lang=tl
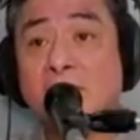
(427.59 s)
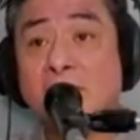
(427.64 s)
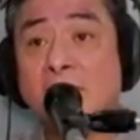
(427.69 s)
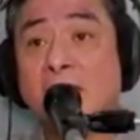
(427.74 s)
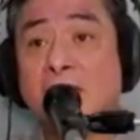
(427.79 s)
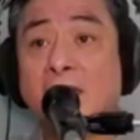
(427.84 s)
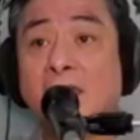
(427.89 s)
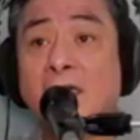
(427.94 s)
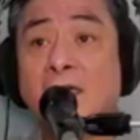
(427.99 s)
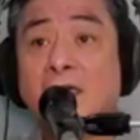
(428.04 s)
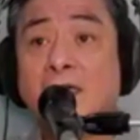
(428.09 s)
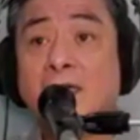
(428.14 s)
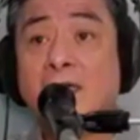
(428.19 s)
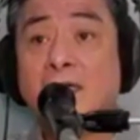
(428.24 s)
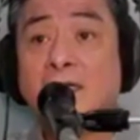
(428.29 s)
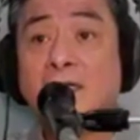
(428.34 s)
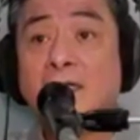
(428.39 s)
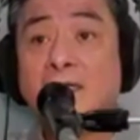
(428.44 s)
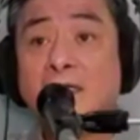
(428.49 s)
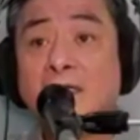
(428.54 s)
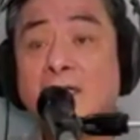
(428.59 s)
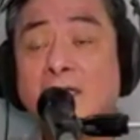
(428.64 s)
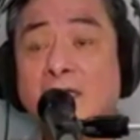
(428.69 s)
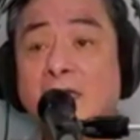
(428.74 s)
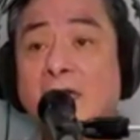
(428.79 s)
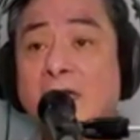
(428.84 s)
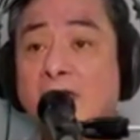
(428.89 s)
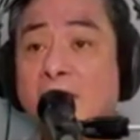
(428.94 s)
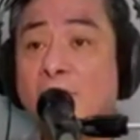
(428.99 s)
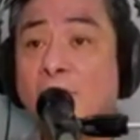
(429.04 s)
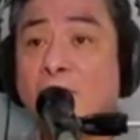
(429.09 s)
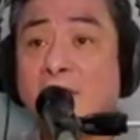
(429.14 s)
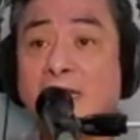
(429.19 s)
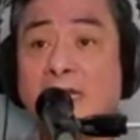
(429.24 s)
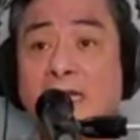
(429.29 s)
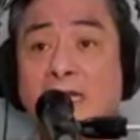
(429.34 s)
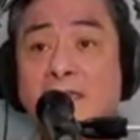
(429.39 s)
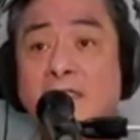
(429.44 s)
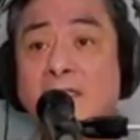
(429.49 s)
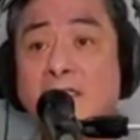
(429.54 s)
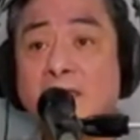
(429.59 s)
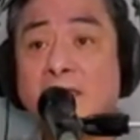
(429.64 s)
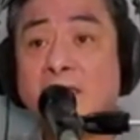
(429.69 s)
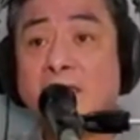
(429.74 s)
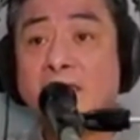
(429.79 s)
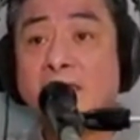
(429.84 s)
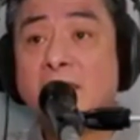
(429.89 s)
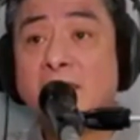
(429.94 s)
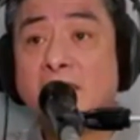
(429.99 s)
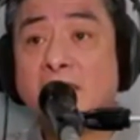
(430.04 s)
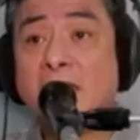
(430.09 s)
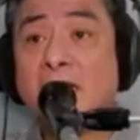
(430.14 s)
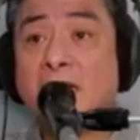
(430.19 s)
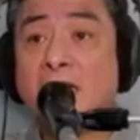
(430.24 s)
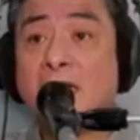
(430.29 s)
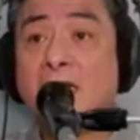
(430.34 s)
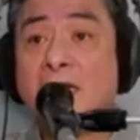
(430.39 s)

ng, ng hiwalay. Ha?